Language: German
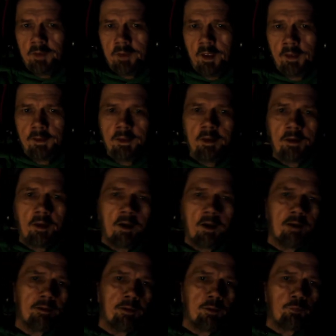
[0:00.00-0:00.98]
agieren
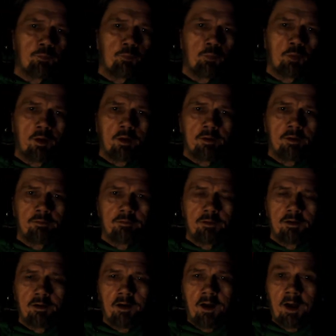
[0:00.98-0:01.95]
eigentlich für
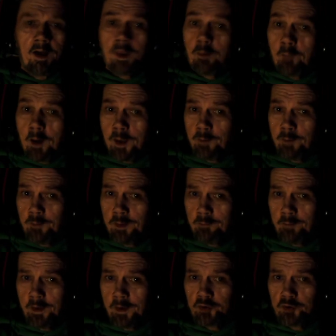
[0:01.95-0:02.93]
anormale
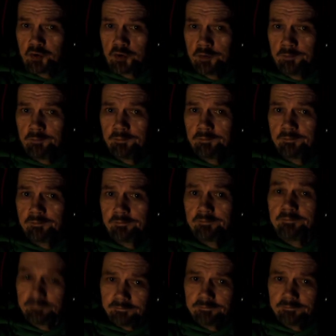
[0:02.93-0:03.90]
Mitmenschen.
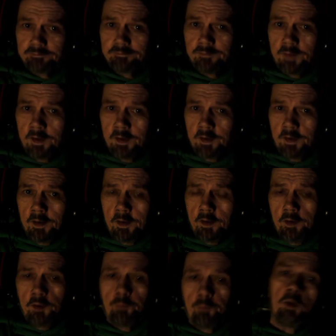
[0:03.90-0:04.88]

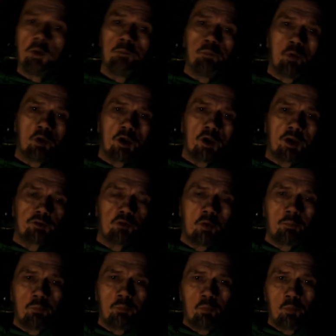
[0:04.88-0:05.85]
Ich bin Burkhard
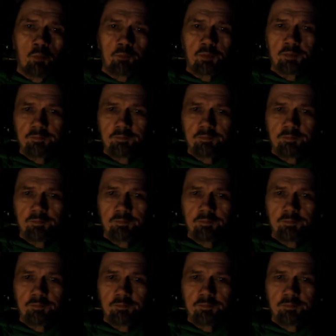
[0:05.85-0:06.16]
von Buch.